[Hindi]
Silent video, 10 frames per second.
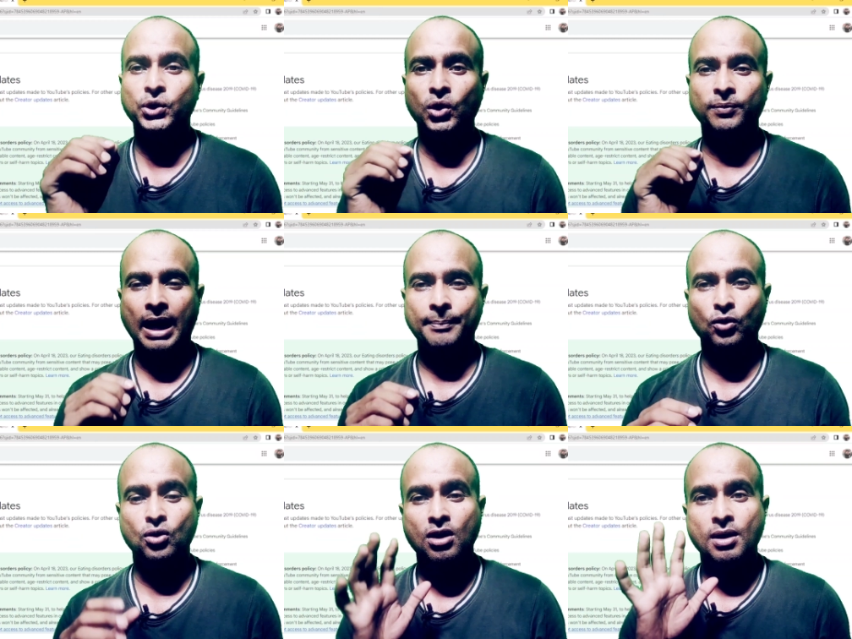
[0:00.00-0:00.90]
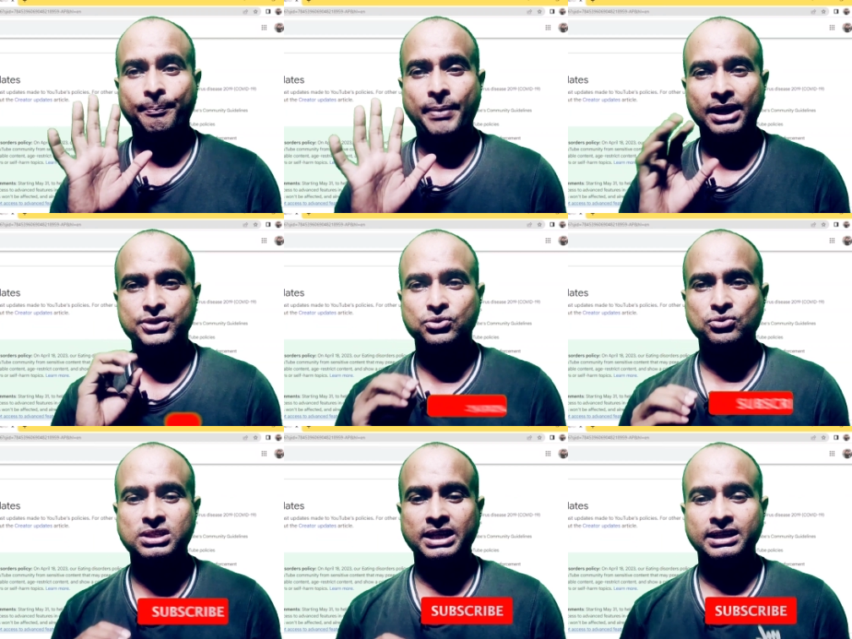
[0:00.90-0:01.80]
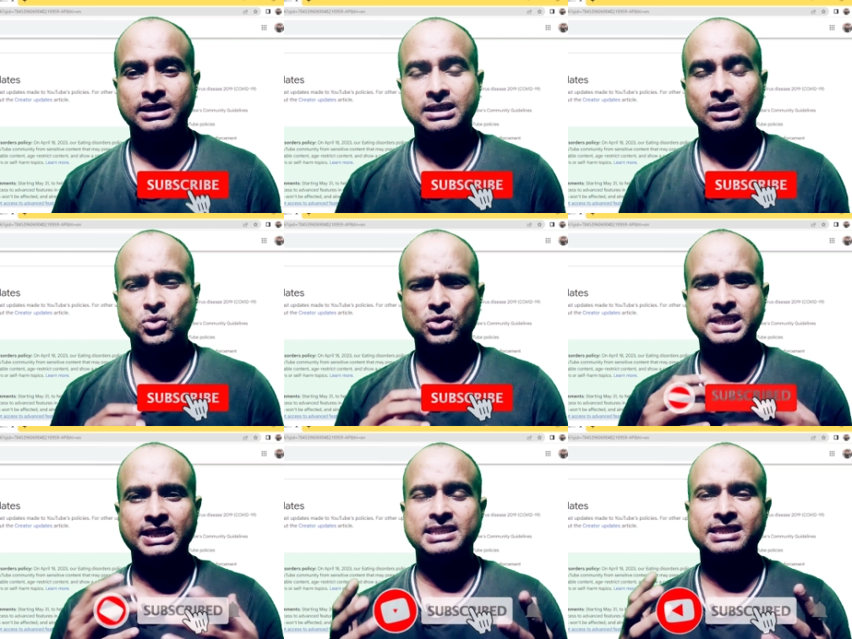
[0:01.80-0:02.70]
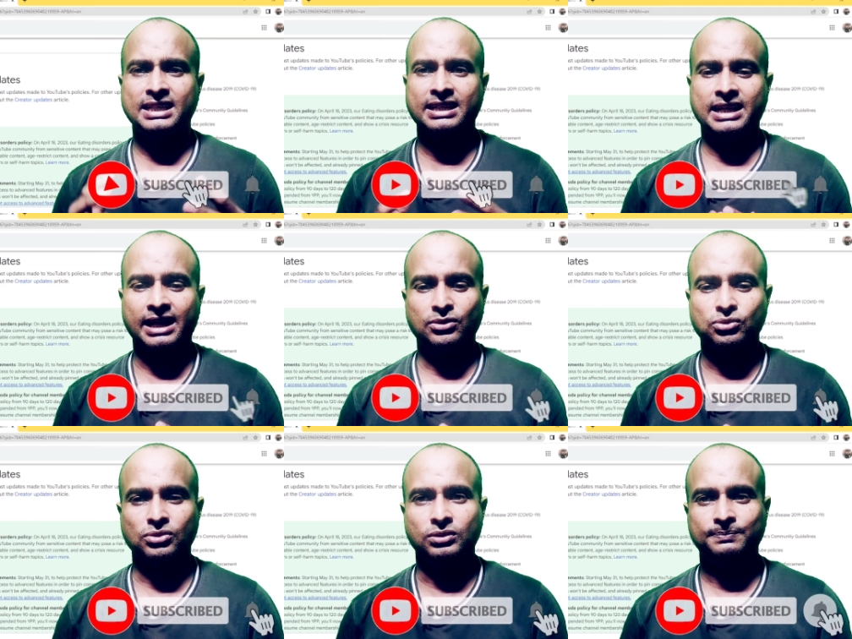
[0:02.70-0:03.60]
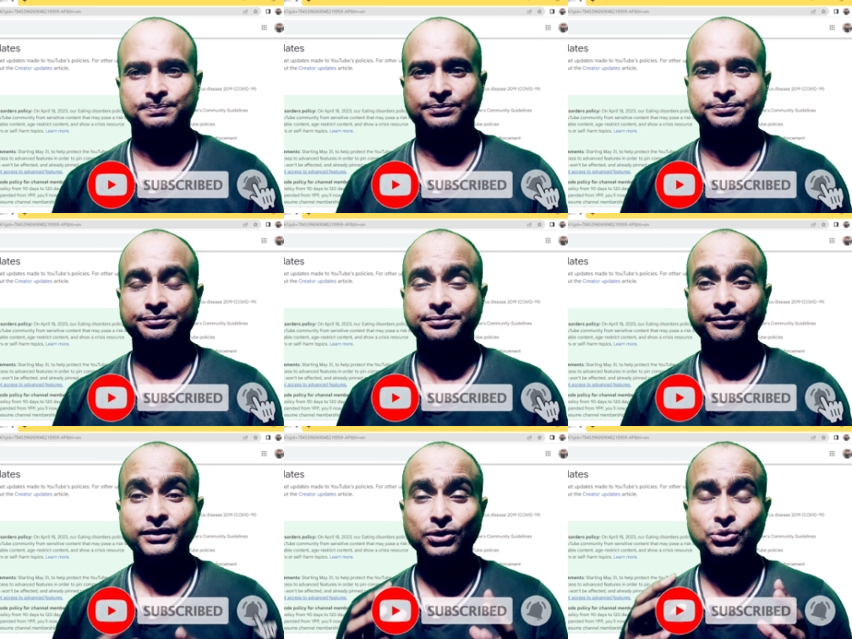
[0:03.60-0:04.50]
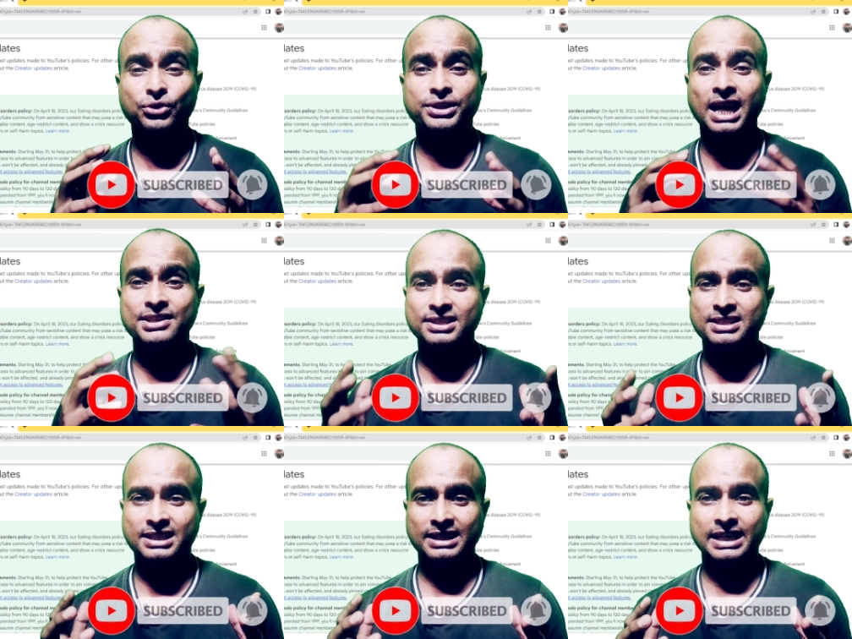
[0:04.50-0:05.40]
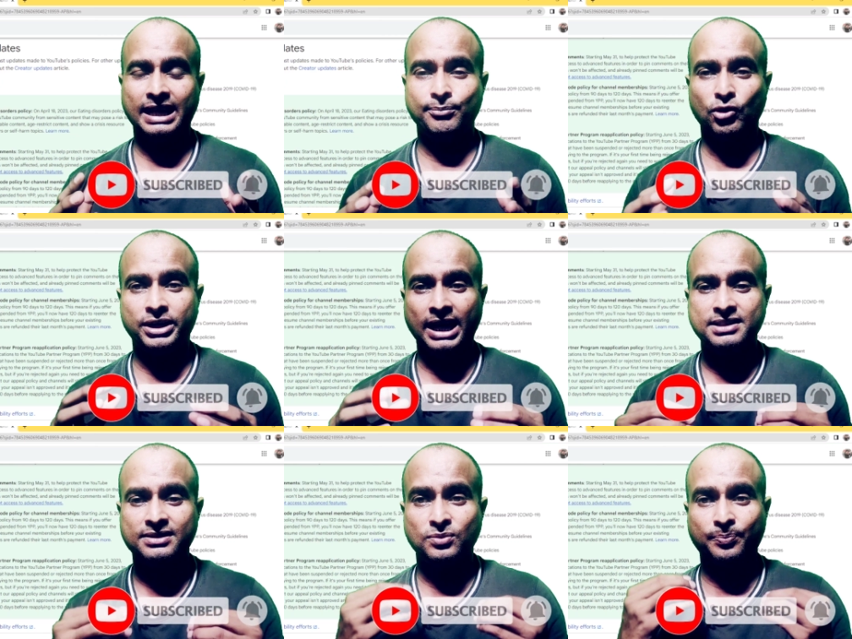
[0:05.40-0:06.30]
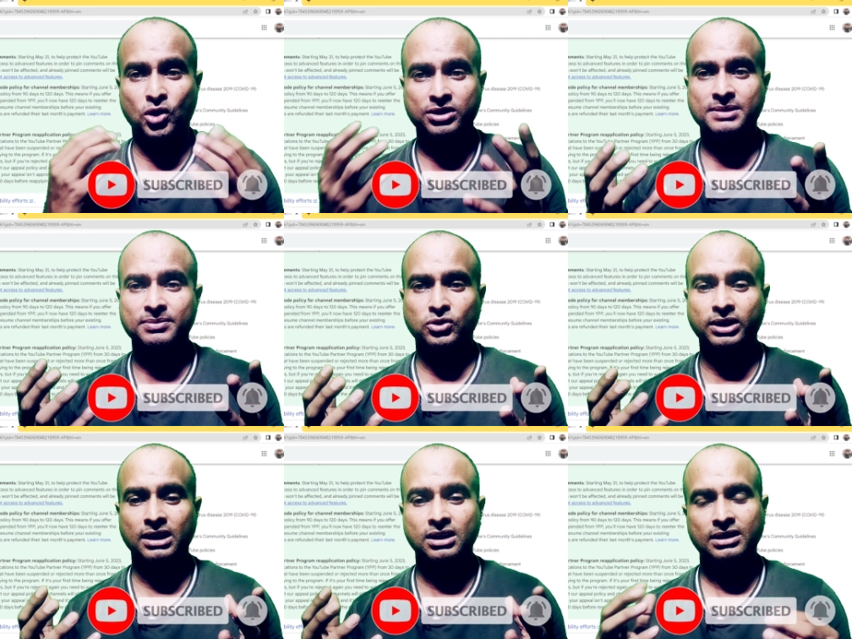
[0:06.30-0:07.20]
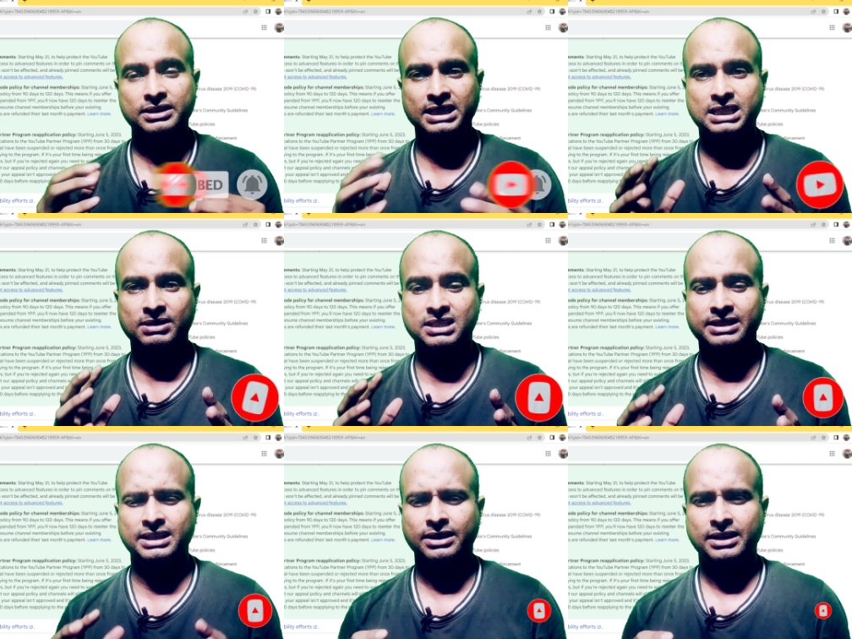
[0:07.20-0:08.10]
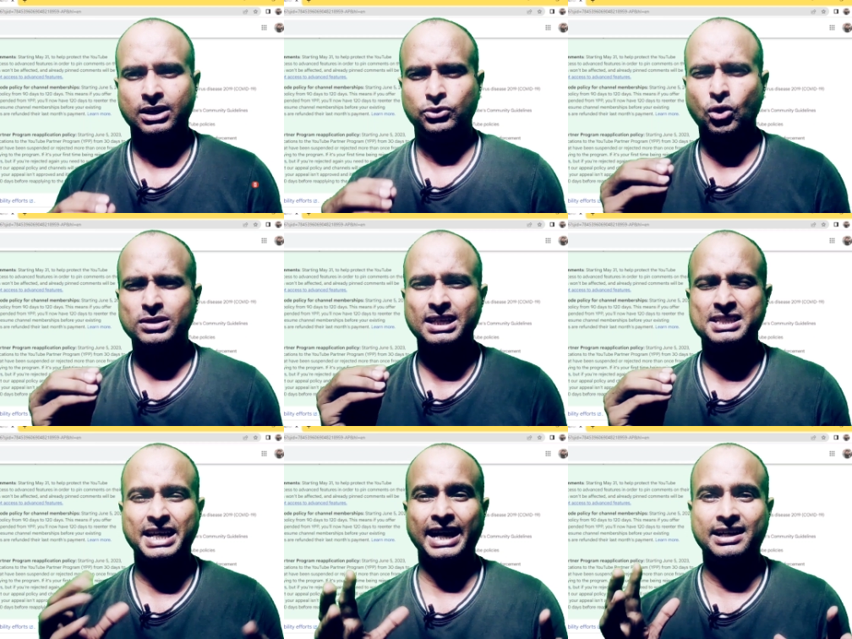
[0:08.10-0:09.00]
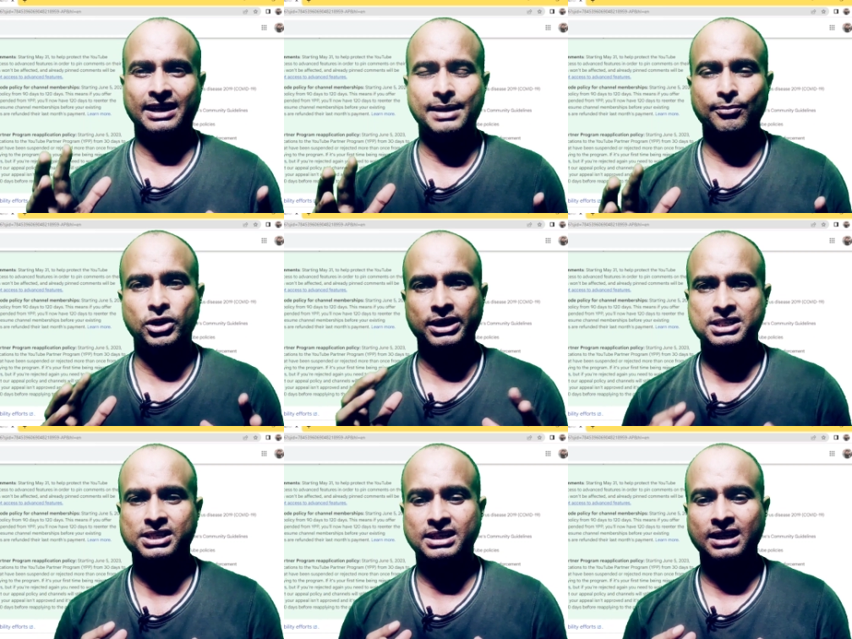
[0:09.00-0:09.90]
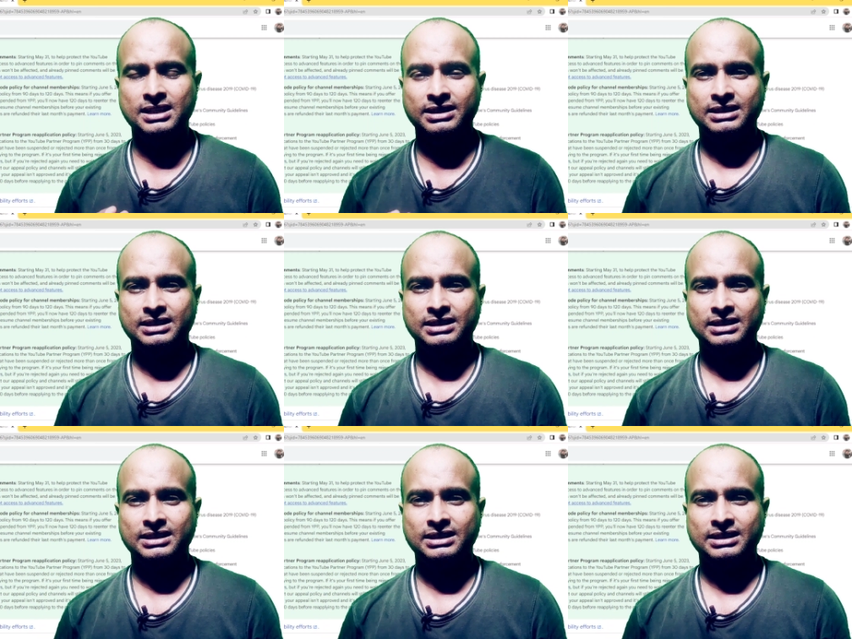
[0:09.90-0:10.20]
यूट्यूब आपको पाँच जून से कुछ चेंजेस करने जा रहा है दोस्तों तो क्या चेंजेस करने जा रहा है मोनोटाइज जो पॉलिसी भी जो है ये समझ लीजिए थोड़ा सा स्ट्रिक कर रहा है मोनोटाइजेशन का